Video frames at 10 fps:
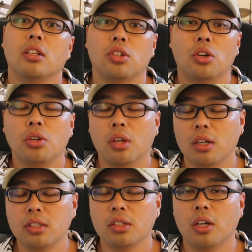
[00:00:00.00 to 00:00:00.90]
저
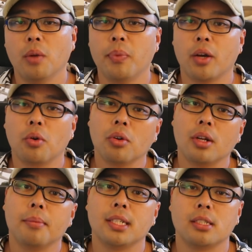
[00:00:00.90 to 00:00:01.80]
역시요. 네,
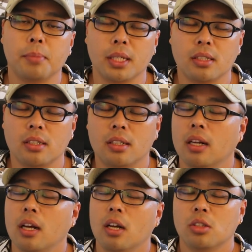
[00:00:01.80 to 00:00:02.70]
코로나 바이러스
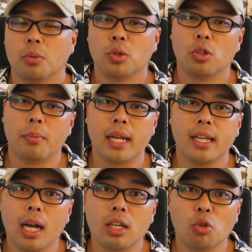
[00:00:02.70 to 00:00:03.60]
백신을 접종을
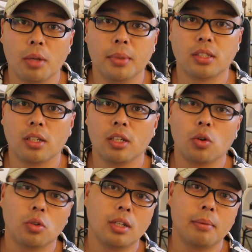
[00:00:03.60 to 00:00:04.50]
많이 하게 되면서 이
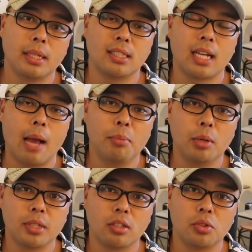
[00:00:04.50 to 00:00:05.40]
코로나 바이러스
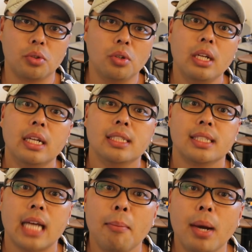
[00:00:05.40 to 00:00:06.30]
감염자 그리고
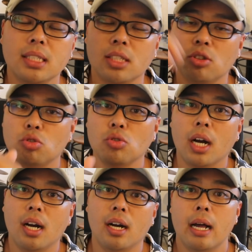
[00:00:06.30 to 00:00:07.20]
사망자들
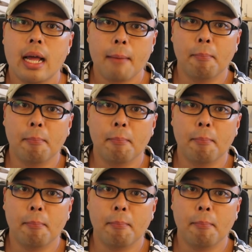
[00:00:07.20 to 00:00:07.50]
수가